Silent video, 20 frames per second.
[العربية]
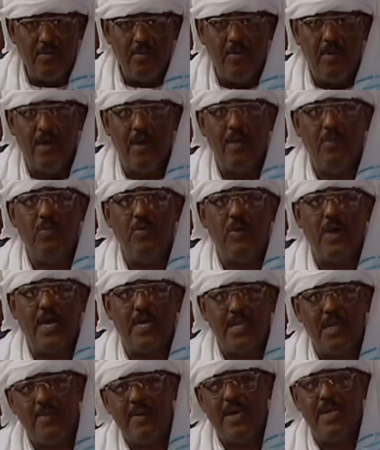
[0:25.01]

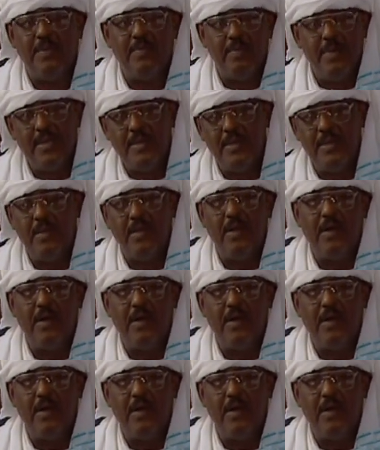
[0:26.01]
والمكاتبات بين